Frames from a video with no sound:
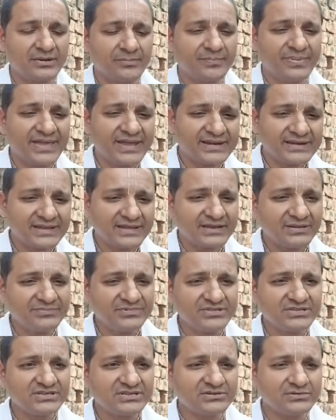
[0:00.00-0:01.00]
আর ব্যাগটা আর
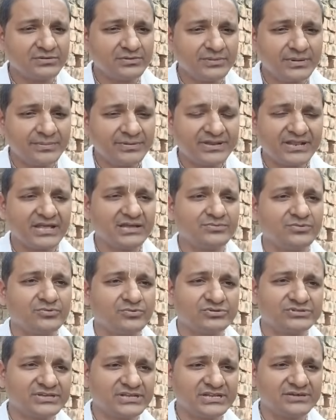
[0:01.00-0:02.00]
আমি যে কোভাবে রাখবো
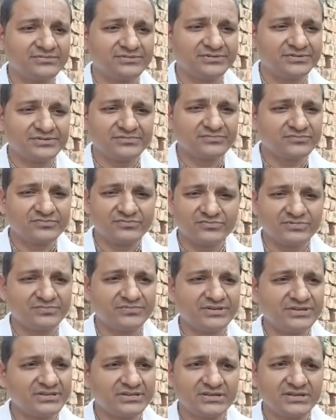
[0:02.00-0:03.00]
কোথায় রাখবো এরকম কোনো
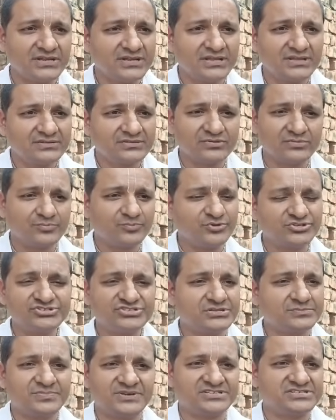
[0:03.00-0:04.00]
আমার এবং
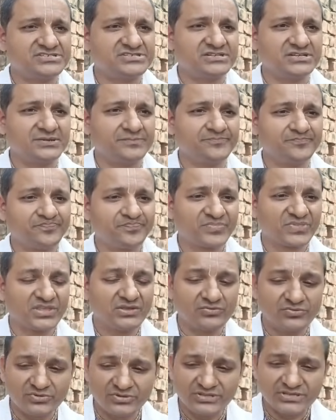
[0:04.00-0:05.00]
পজিশন পাচ্ছি না
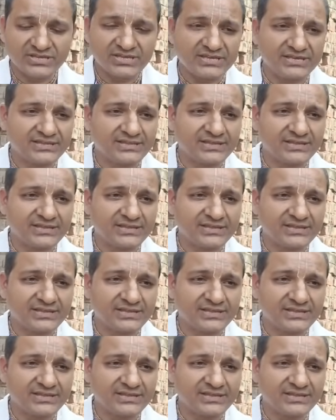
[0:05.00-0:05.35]
কিন্তু এদিকে